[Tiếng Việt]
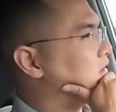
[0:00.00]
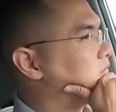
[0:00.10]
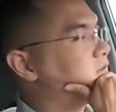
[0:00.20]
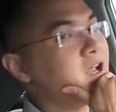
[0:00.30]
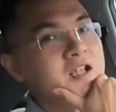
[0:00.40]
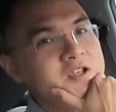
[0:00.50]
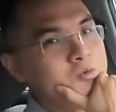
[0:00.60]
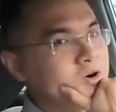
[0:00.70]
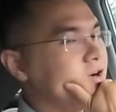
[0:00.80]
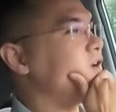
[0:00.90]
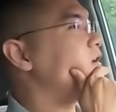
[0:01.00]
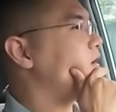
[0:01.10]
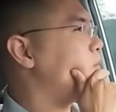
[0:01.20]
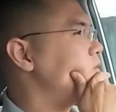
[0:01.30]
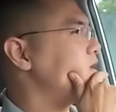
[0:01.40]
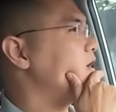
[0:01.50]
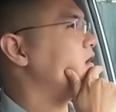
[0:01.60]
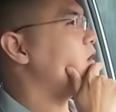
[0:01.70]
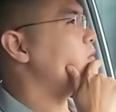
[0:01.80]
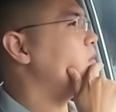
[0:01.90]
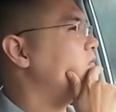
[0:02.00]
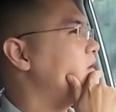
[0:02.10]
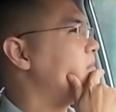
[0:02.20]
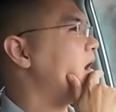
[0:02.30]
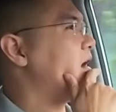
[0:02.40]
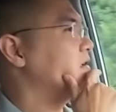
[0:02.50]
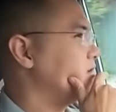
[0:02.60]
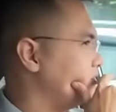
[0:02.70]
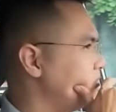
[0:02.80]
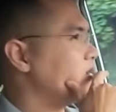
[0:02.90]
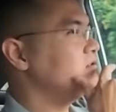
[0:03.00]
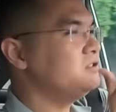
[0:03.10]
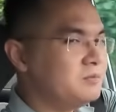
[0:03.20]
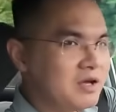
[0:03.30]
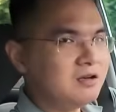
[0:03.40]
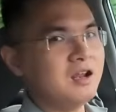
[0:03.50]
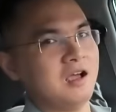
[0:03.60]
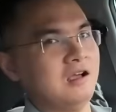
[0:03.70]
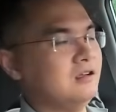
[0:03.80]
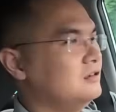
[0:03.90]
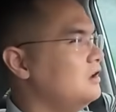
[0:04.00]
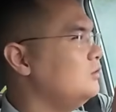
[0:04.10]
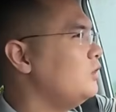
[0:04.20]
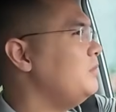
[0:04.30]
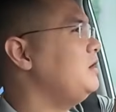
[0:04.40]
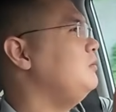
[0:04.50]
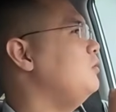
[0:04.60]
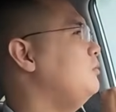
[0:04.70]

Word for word: thì cũng khá là nhiều người là, là mua xe lần đầu mua VF3 giờ đúng cũng chưa biết là lên thuê pin hay